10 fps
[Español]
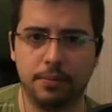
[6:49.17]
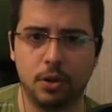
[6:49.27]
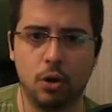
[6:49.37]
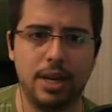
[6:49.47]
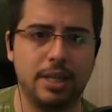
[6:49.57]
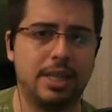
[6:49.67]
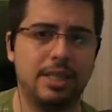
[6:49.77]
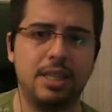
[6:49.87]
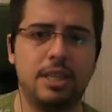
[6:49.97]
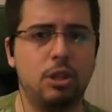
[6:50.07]
Joder, es que
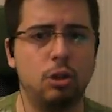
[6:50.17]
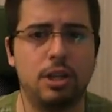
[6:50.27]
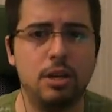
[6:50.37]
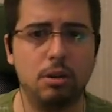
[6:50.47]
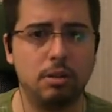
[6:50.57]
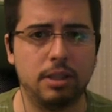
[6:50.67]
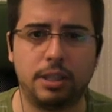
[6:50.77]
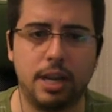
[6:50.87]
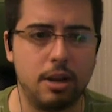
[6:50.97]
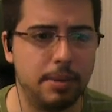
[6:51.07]
este sitio, tío. En
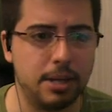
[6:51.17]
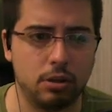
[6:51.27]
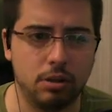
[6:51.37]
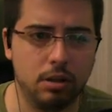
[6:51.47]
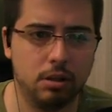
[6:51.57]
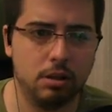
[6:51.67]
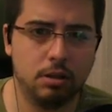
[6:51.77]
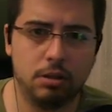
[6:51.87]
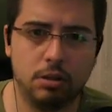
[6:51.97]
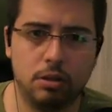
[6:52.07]
serio, macho.
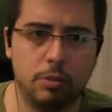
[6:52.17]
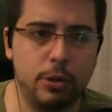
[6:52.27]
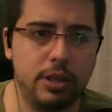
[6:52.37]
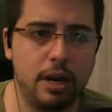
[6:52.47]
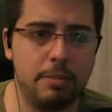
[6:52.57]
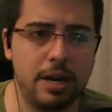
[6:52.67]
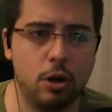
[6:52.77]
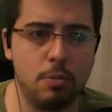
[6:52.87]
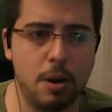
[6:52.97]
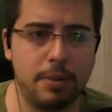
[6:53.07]
No puede ser el
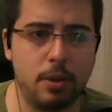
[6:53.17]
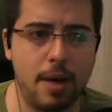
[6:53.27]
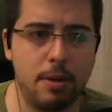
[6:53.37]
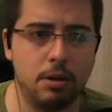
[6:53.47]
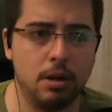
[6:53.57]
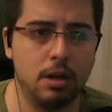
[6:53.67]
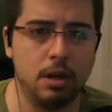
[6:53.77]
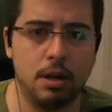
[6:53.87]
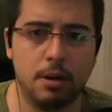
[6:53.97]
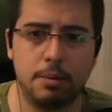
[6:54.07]
manicomio abandonado
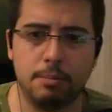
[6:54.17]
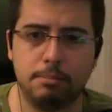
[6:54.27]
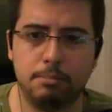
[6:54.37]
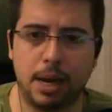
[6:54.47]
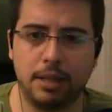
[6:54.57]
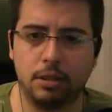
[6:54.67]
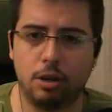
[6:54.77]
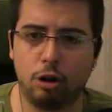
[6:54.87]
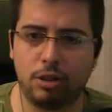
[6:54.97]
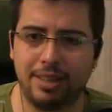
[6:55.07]
más
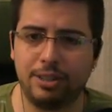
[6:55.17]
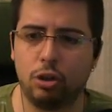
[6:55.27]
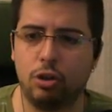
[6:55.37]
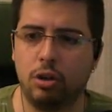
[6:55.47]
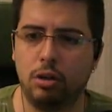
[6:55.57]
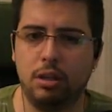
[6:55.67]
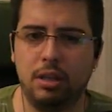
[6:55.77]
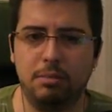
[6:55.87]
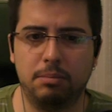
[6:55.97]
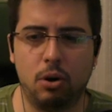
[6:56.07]
grotesco y...
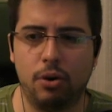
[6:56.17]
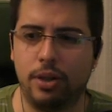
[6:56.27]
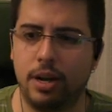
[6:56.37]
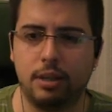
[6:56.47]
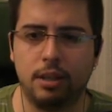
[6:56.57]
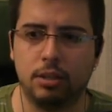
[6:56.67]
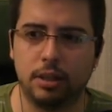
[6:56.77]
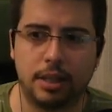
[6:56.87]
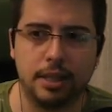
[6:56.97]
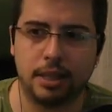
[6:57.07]
Joder, tío,
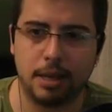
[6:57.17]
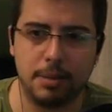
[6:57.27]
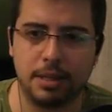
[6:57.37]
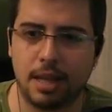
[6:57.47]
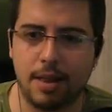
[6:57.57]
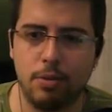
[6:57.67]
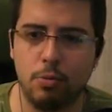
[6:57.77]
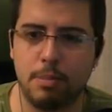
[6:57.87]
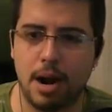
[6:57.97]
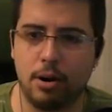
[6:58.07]
es que, es que me está dando
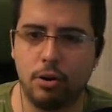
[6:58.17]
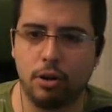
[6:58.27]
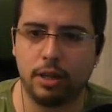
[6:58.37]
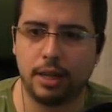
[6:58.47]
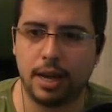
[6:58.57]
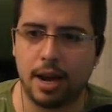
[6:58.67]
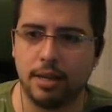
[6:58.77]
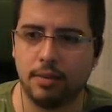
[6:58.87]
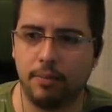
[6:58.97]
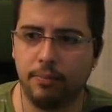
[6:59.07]
un mal rollo que te cagas.